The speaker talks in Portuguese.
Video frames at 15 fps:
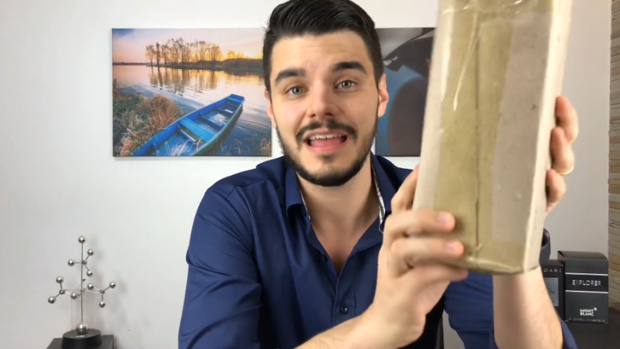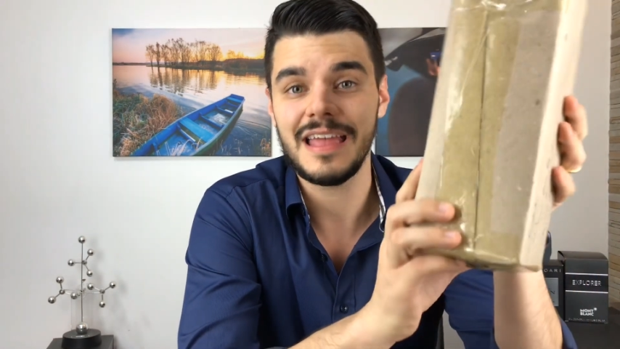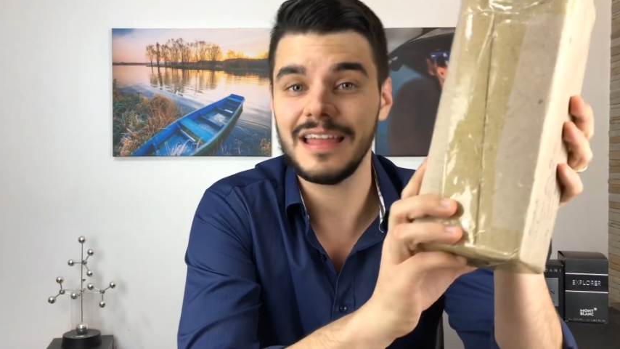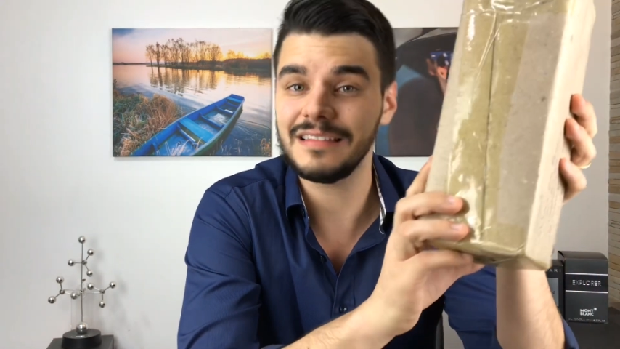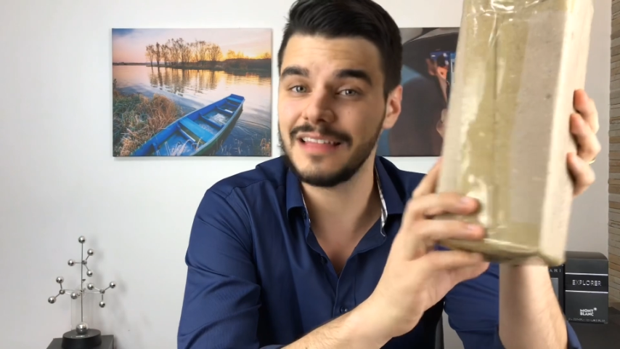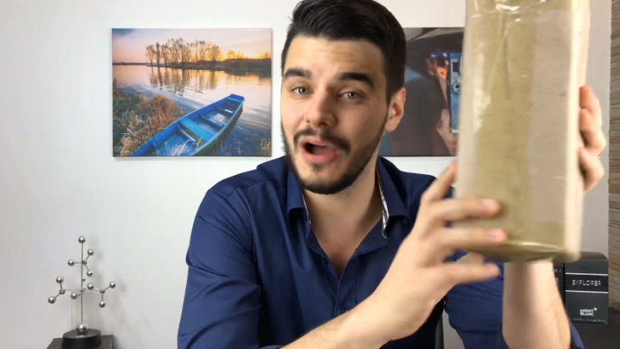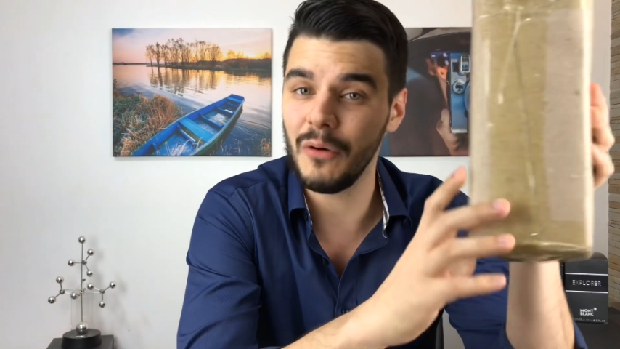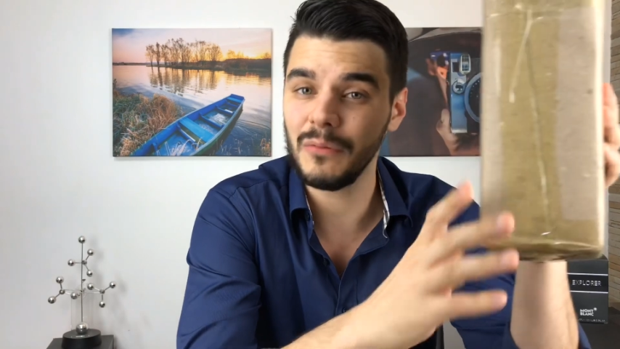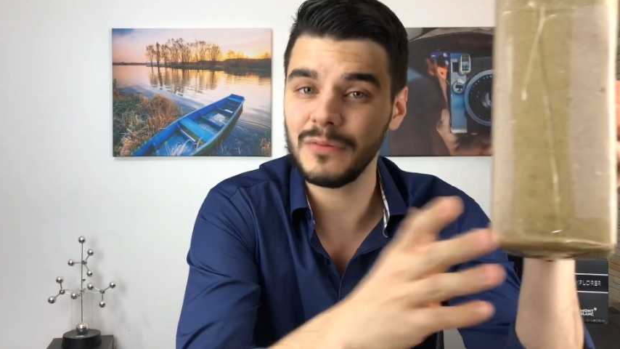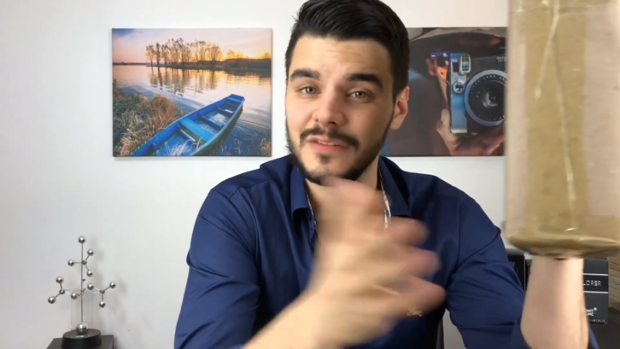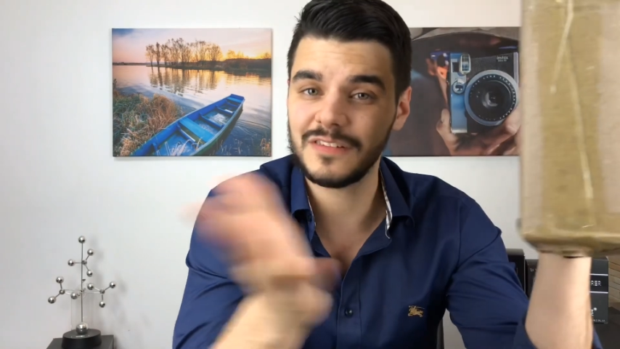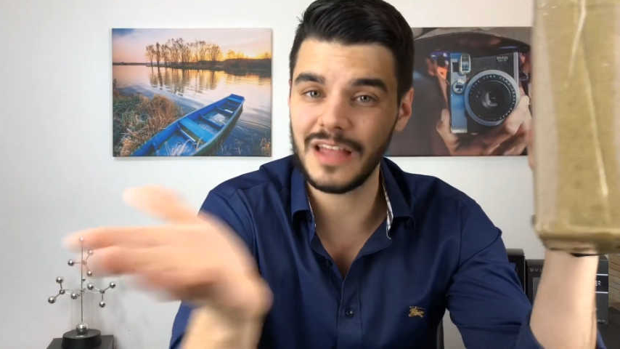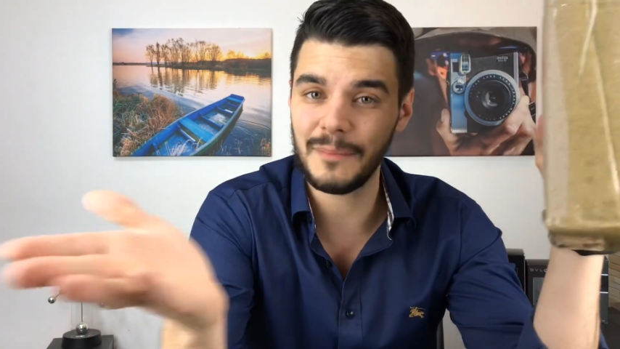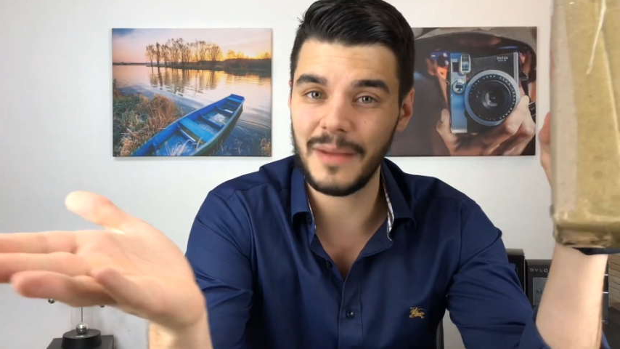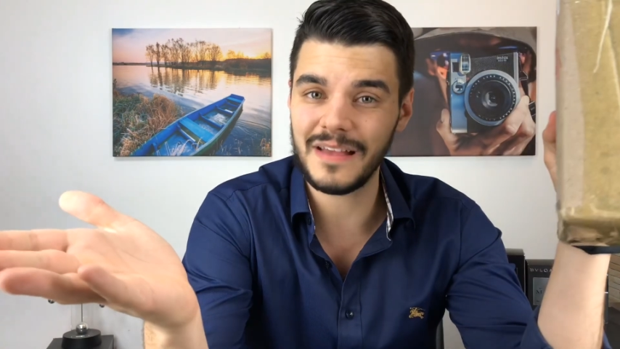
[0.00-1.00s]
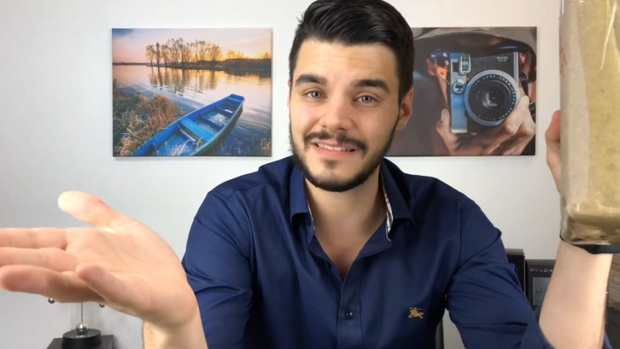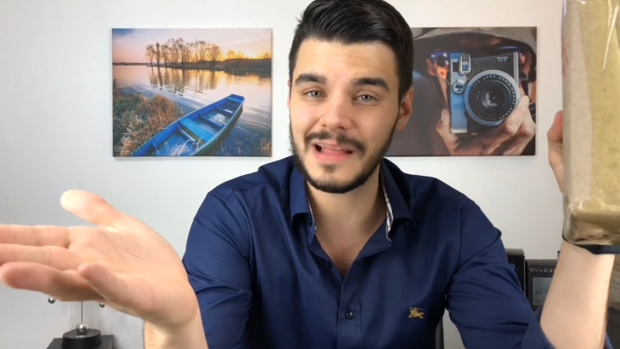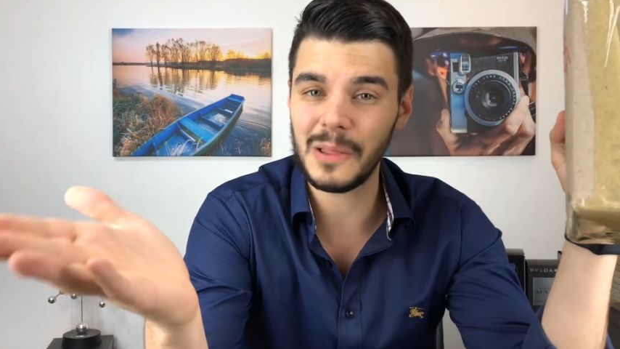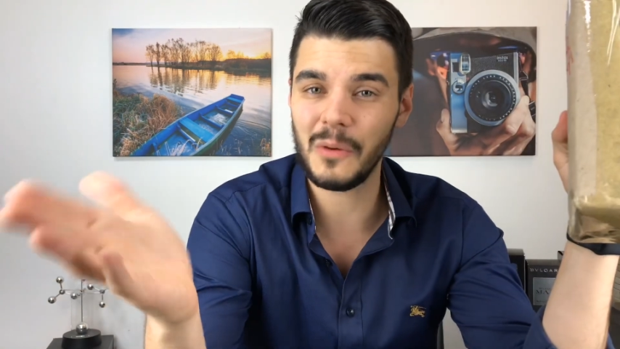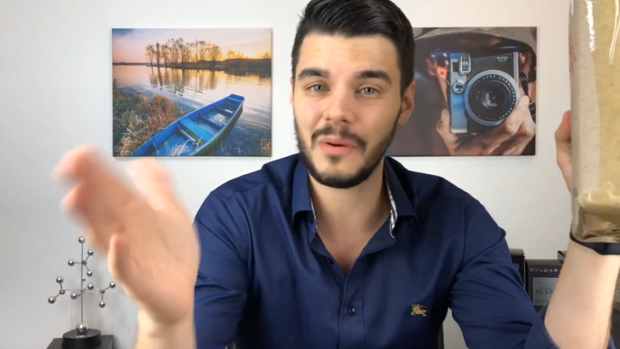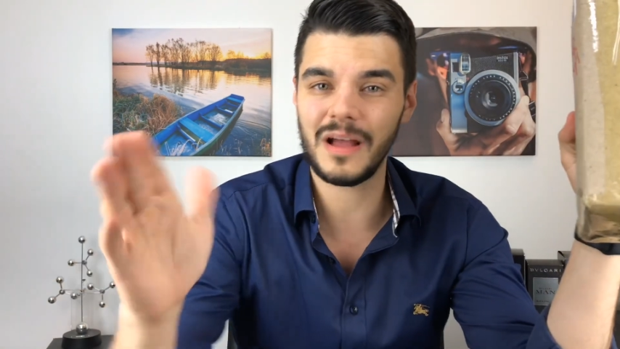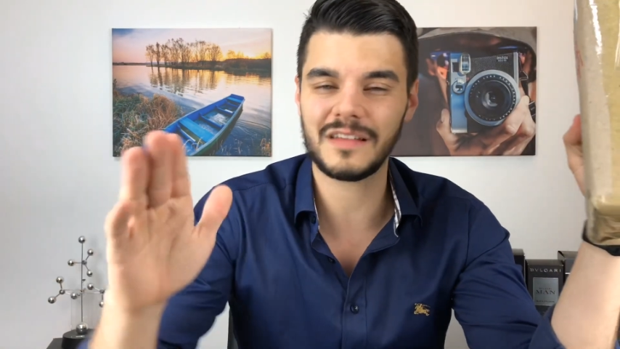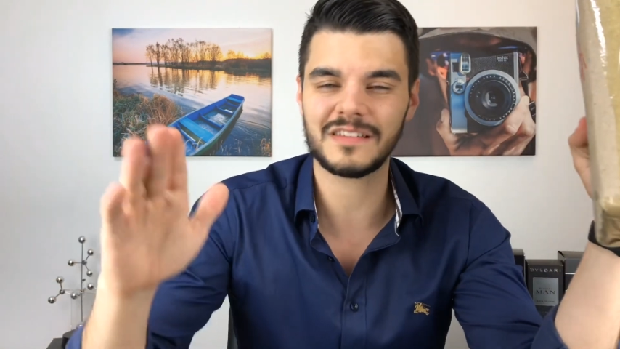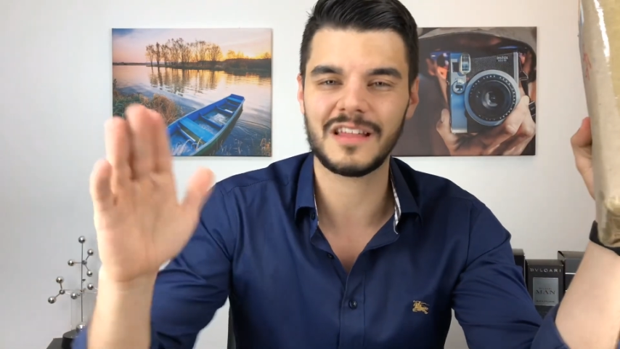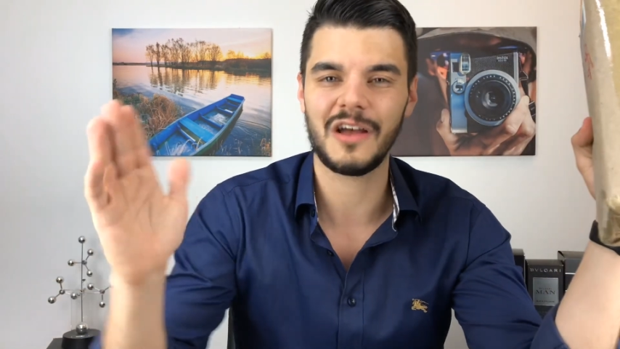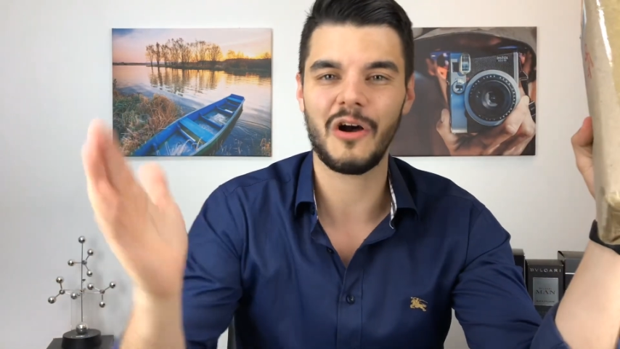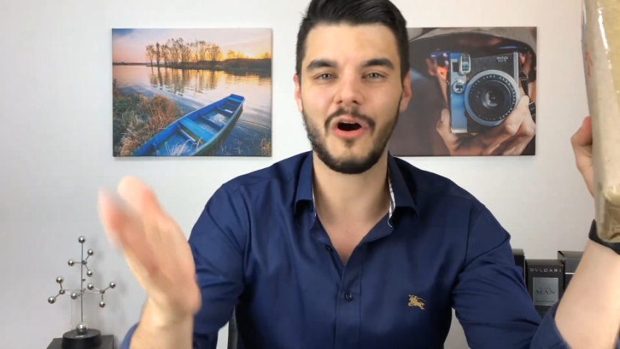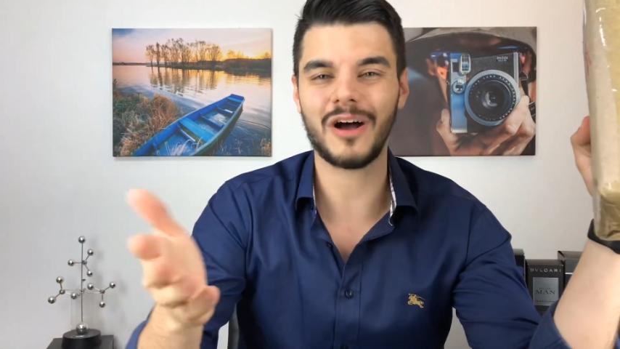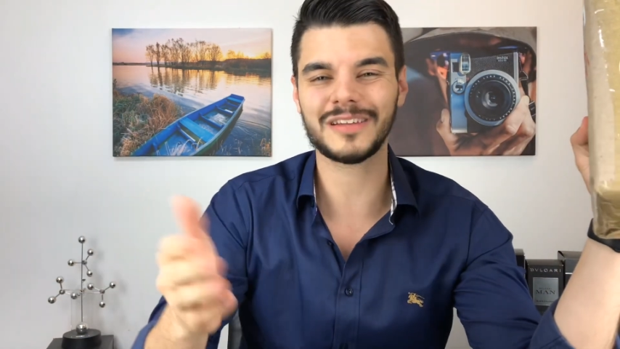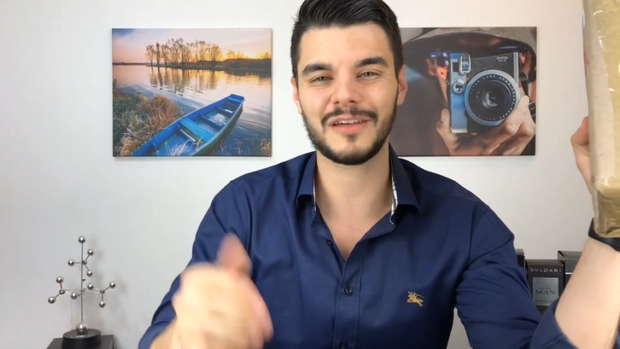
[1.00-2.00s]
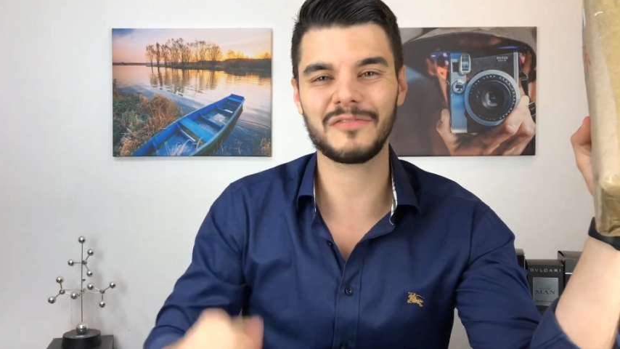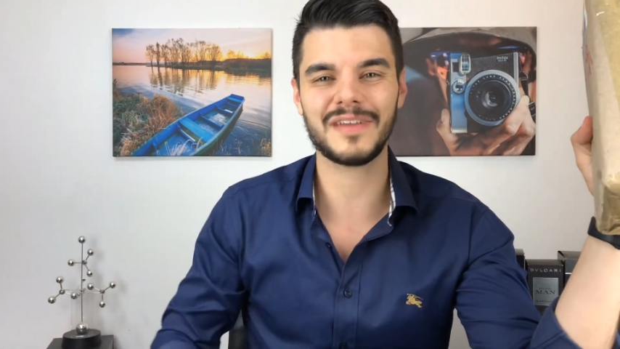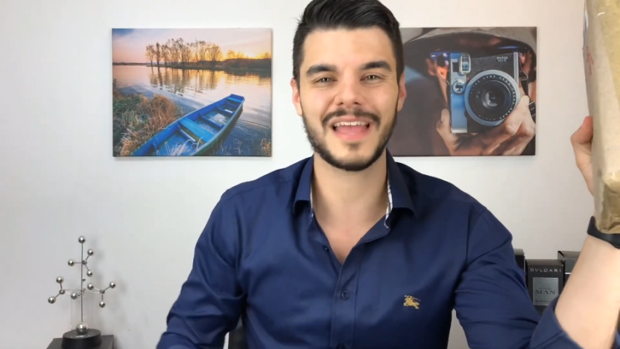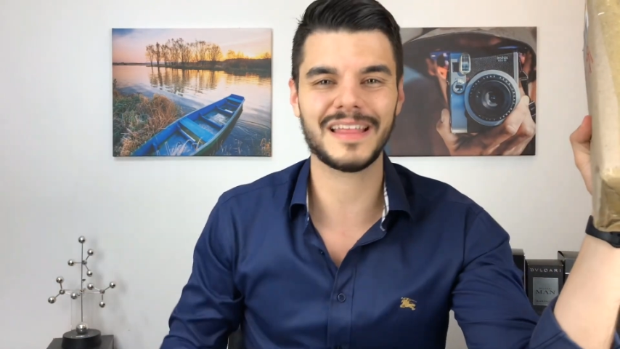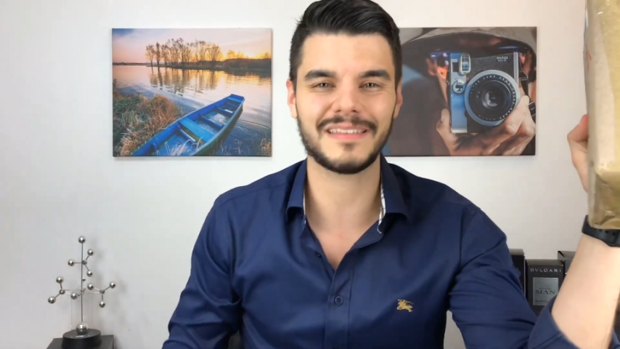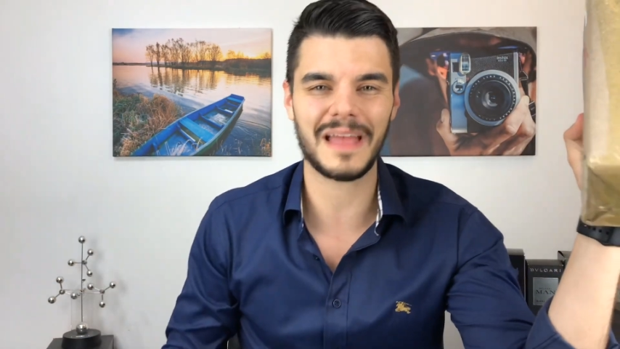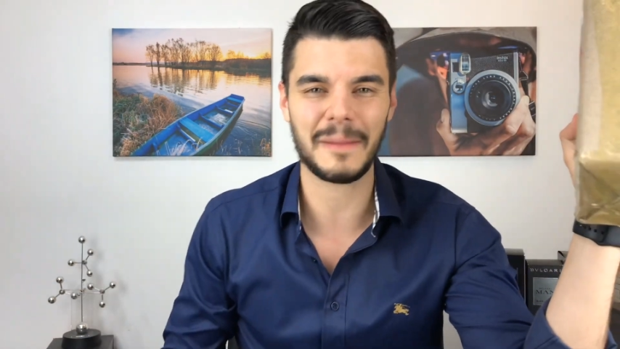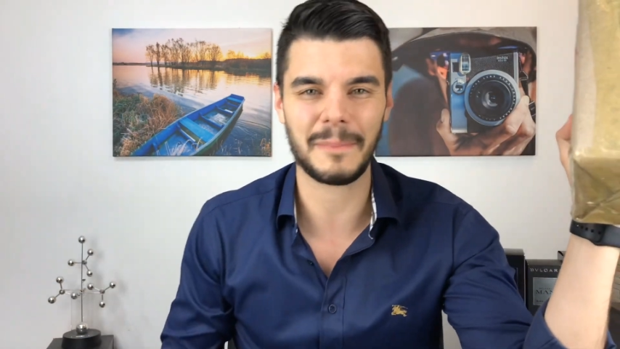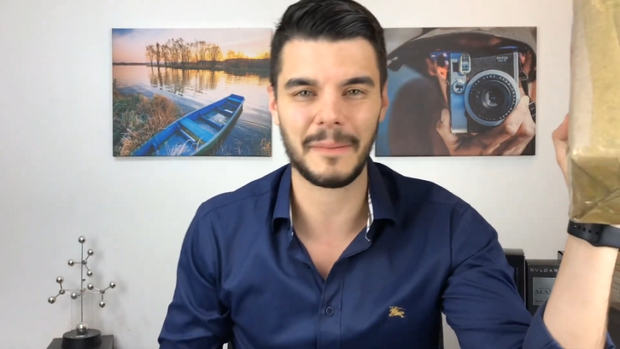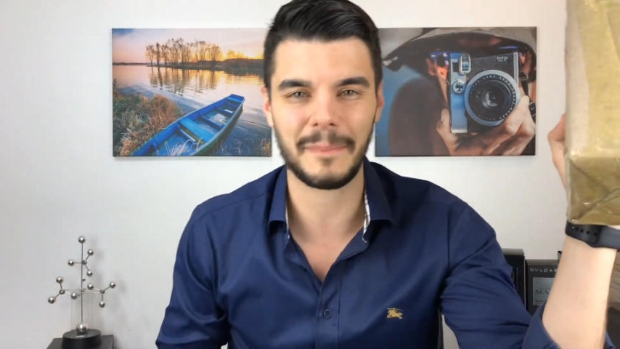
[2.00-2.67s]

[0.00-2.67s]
Então, sem mais delongas, roda a vinheta aí,